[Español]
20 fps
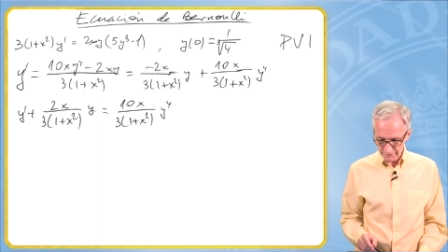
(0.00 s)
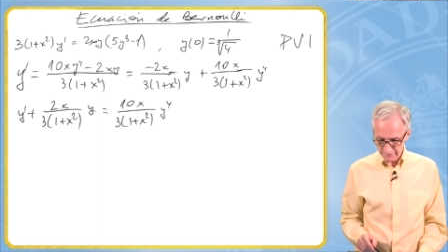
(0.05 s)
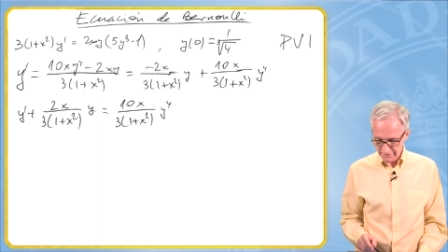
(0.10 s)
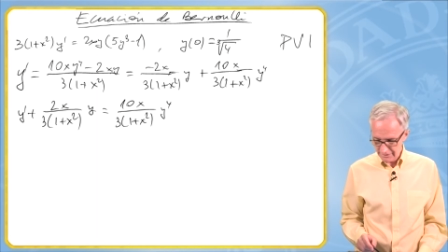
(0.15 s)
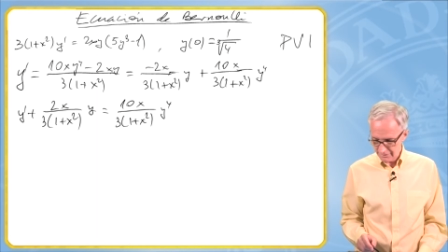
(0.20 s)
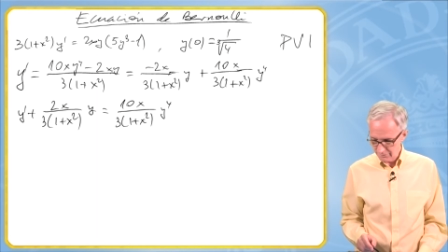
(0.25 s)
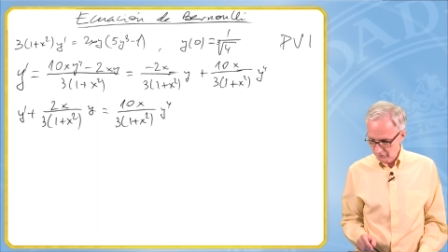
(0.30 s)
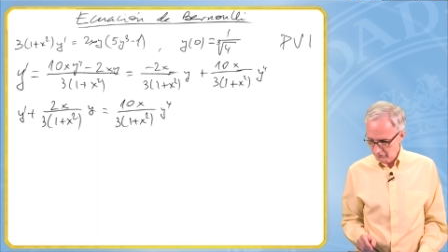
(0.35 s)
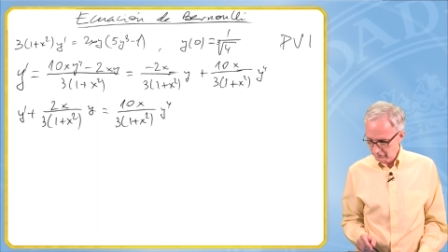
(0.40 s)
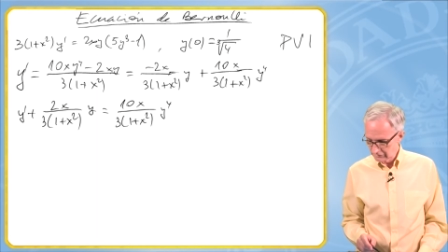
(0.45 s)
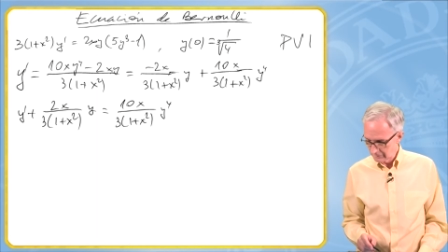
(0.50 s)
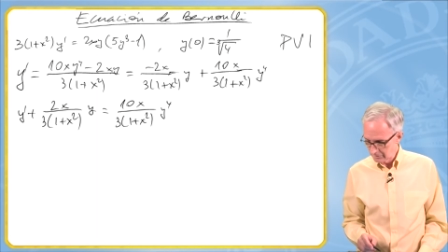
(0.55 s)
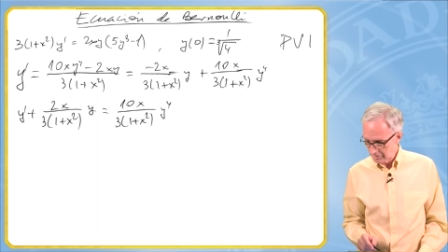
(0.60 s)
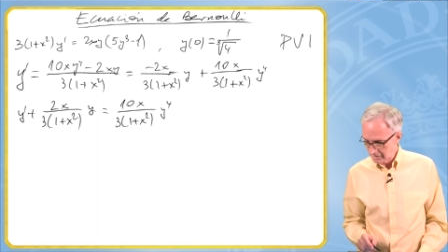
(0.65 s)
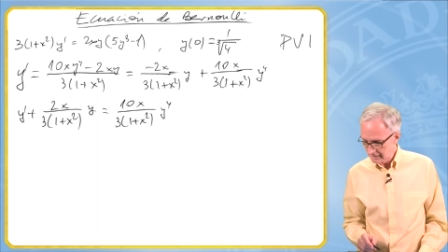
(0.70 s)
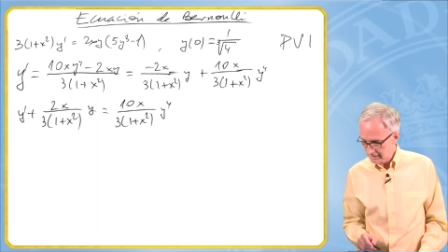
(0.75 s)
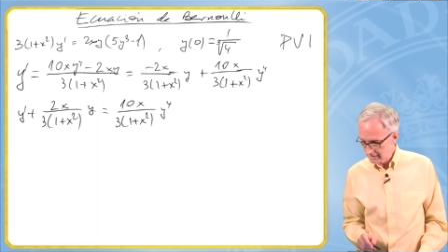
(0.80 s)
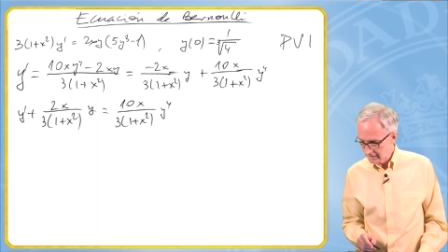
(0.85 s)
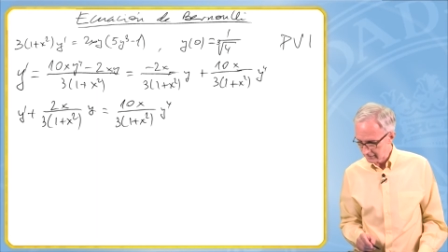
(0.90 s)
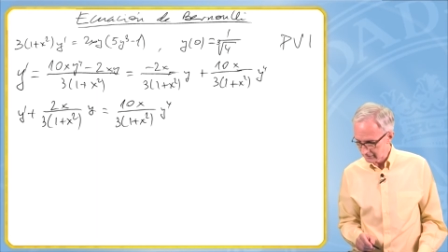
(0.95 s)
es
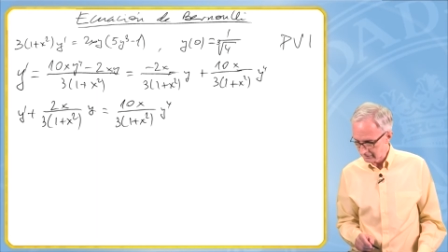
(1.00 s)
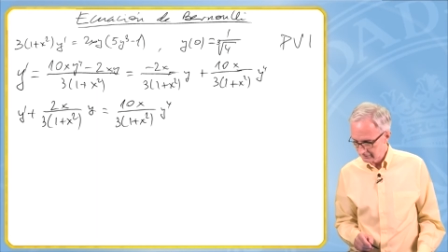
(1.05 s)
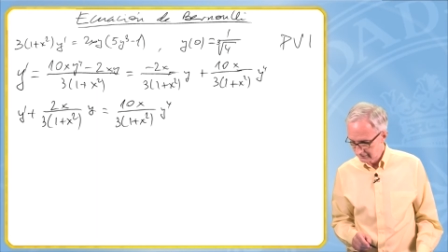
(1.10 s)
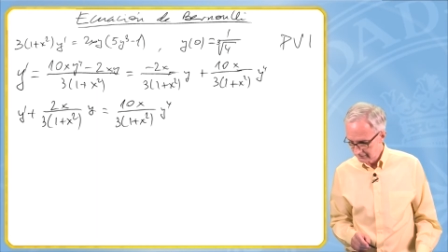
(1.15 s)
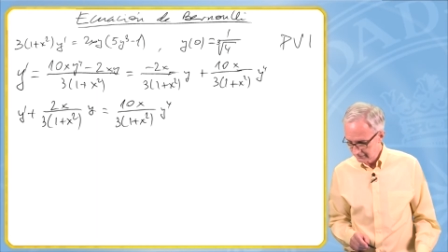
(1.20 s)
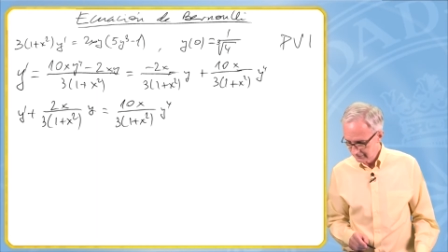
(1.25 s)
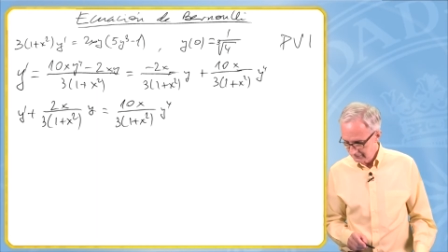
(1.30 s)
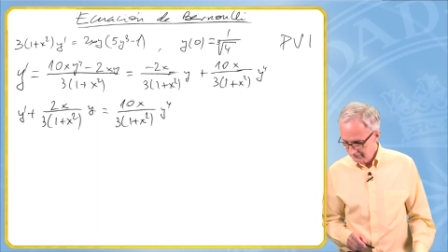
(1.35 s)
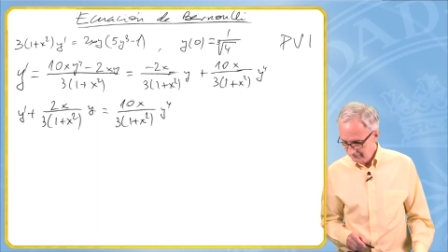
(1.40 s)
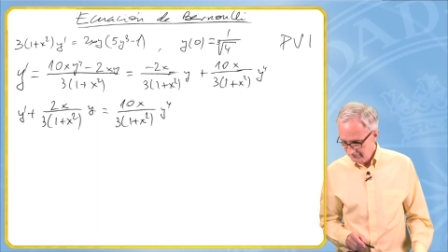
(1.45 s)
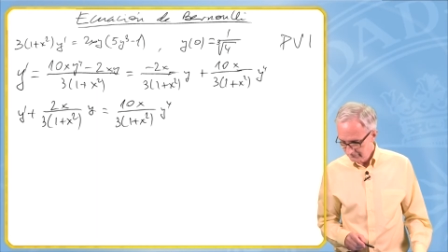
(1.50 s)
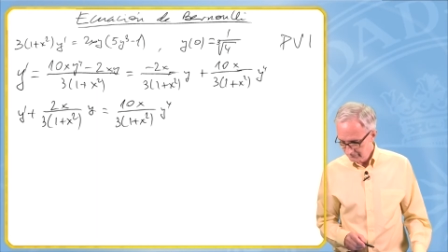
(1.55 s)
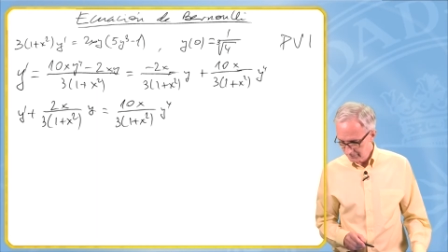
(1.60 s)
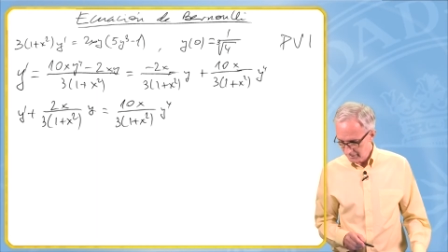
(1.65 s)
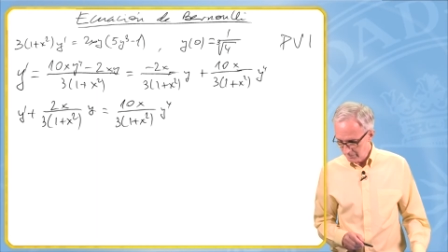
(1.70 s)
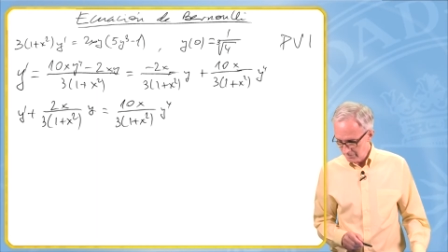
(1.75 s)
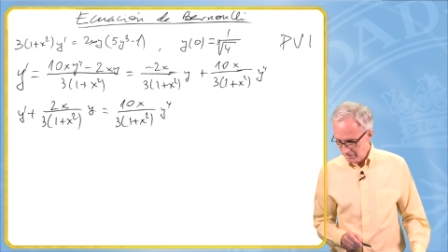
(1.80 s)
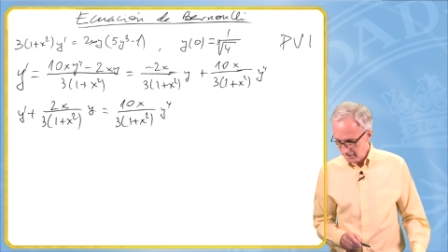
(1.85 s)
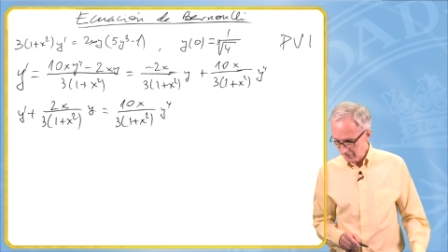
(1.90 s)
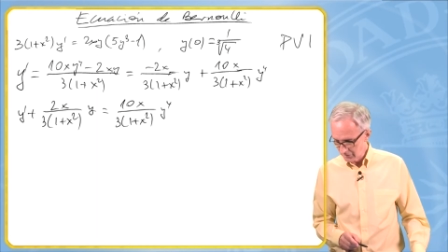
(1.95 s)
multiplicar
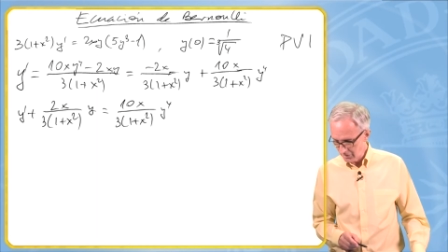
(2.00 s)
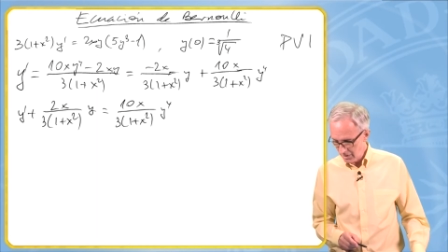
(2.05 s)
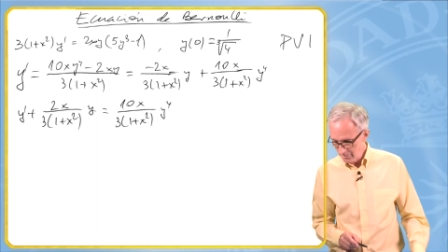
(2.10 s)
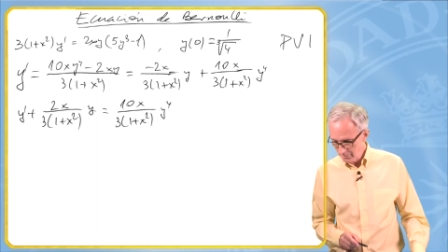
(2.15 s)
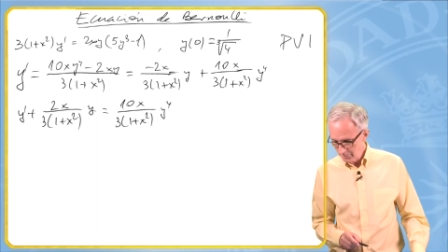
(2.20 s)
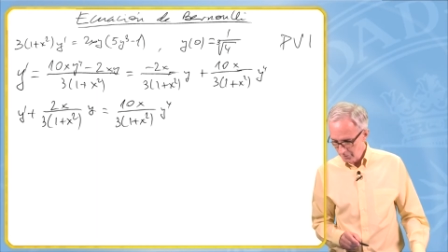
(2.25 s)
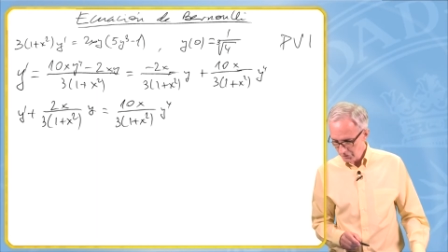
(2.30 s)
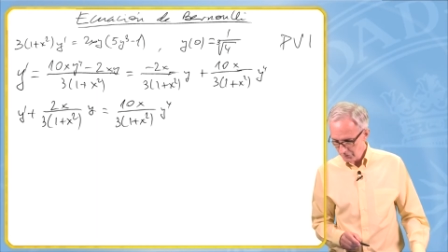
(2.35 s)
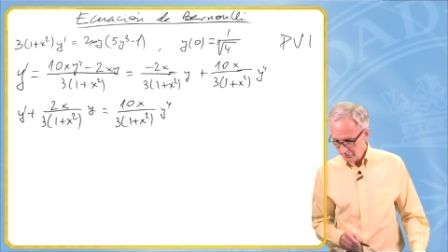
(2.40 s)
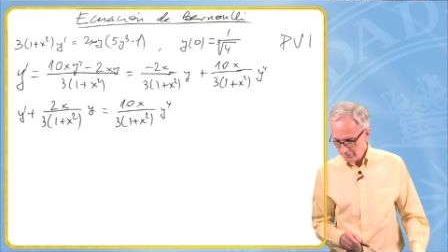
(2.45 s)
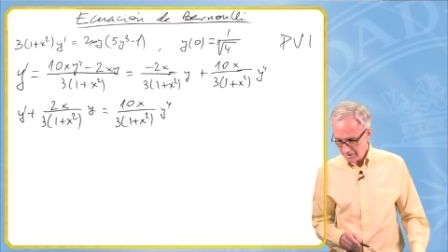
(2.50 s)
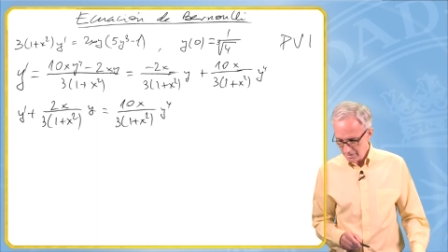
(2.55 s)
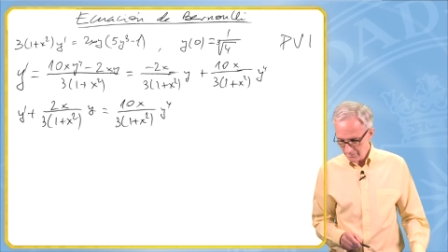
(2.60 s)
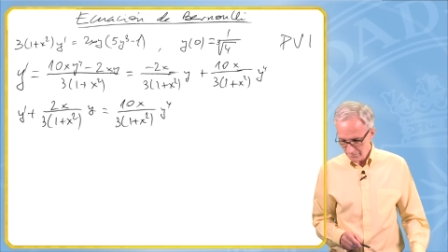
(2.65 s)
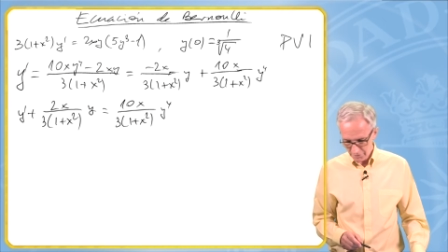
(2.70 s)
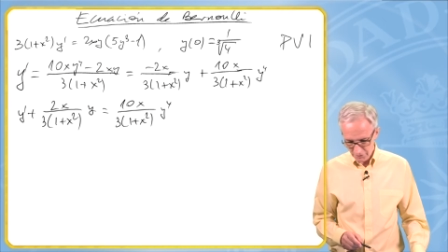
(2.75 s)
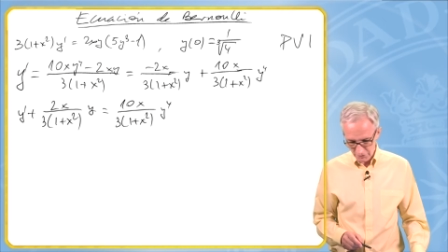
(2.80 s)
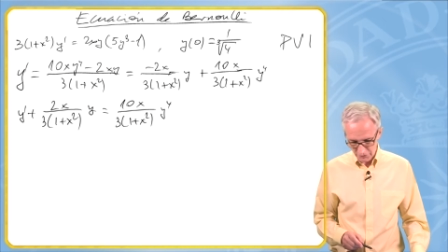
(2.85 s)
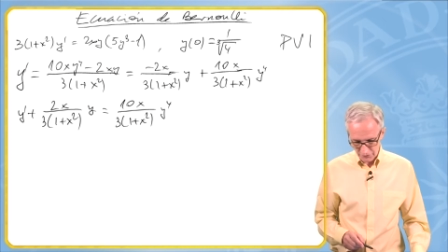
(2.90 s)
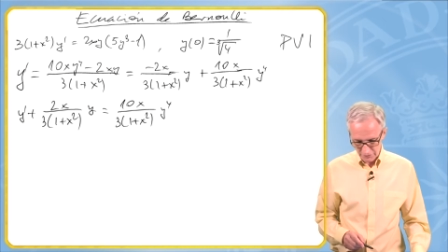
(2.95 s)
primero ambos
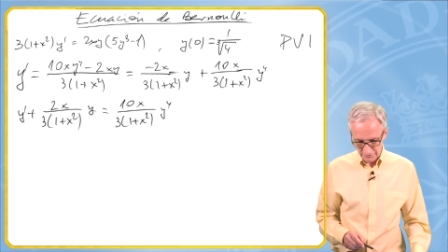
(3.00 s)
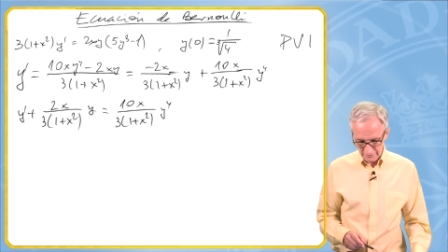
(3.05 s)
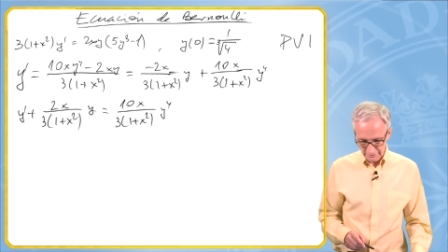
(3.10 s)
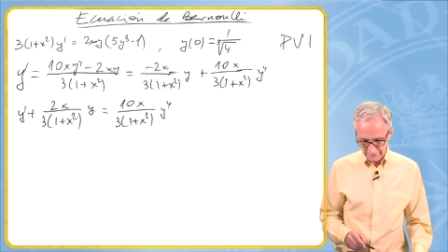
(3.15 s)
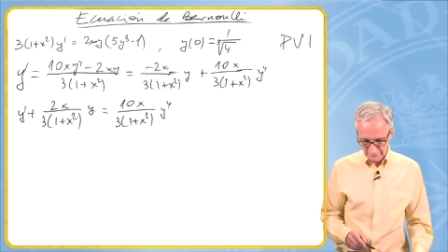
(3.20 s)
miembros